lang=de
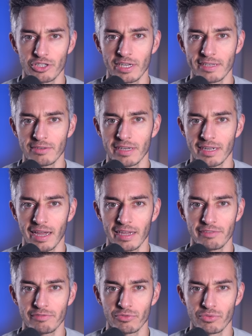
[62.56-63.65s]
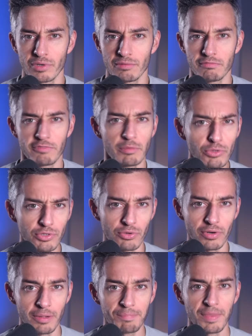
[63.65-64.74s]
schlicht und ergreifend nur
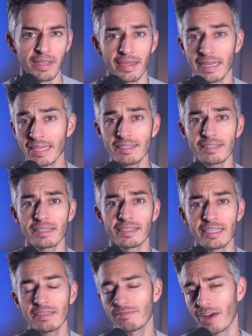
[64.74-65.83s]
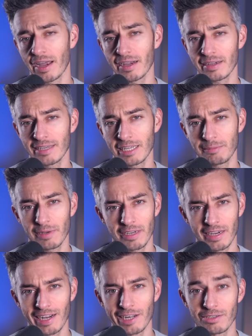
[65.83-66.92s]
Vermutungen? Ist die
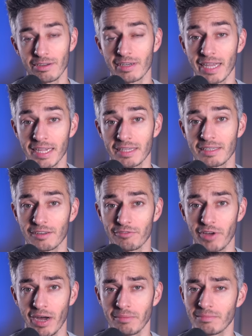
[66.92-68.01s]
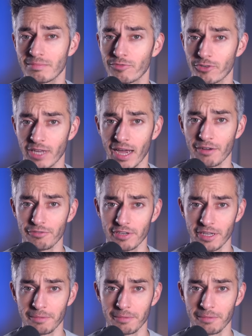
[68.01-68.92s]
Wagenknecht-Partei also eine echte Gefahr für die AfD?